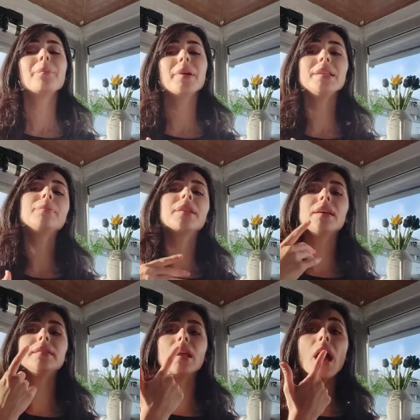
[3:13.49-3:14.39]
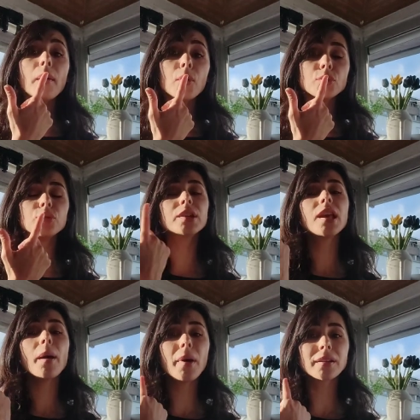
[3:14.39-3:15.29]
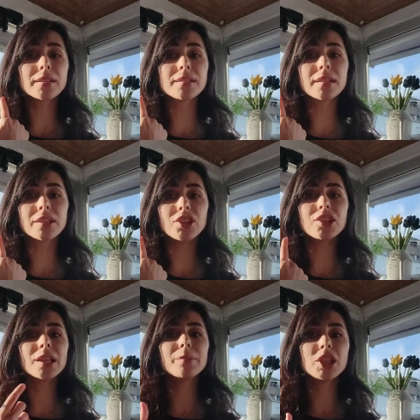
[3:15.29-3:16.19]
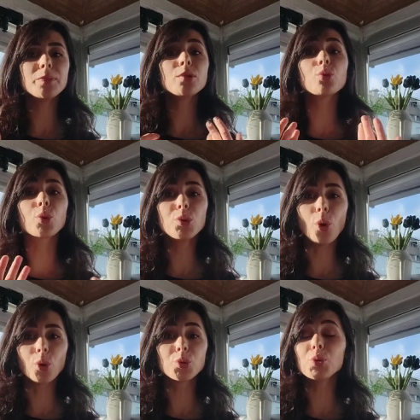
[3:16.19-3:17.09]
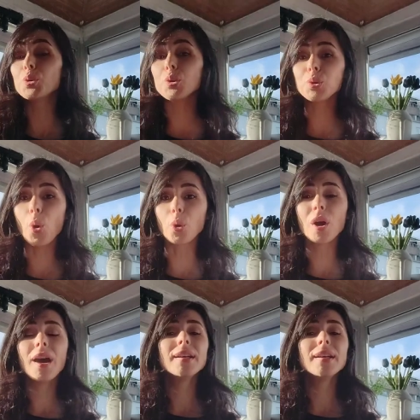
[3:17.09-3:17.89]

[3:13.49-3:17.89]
Benim de ne hem önündeki hem arkasındaki dişlerimde hiçbir sorun yok, çürük yok.